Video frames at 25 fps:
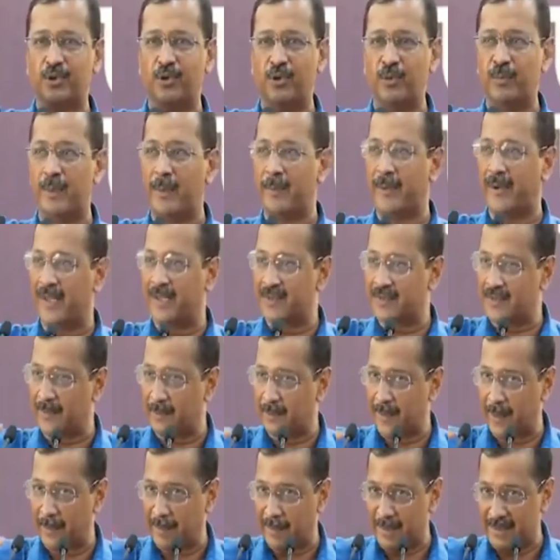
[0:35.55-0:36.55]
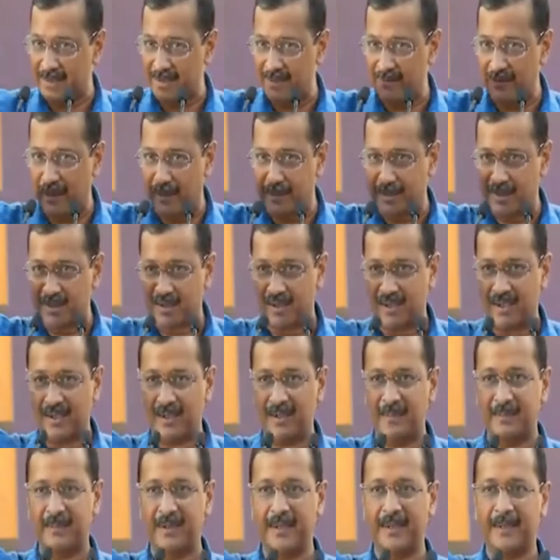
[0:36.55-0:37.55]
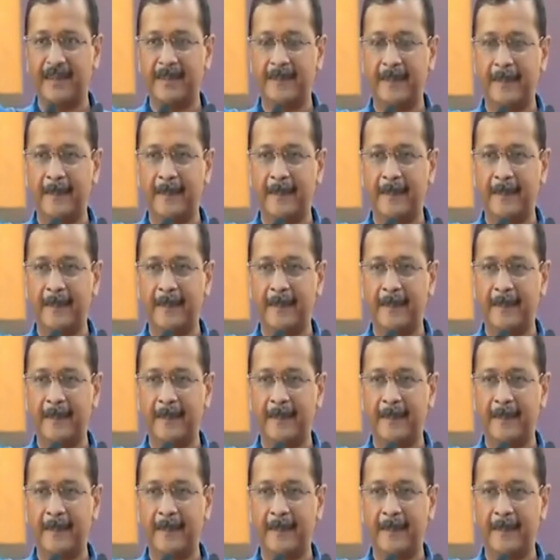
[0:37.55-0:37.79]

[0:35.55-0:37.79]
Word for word: स्कूल में पढ़े हैं सबके पैसे वापस कराए हमने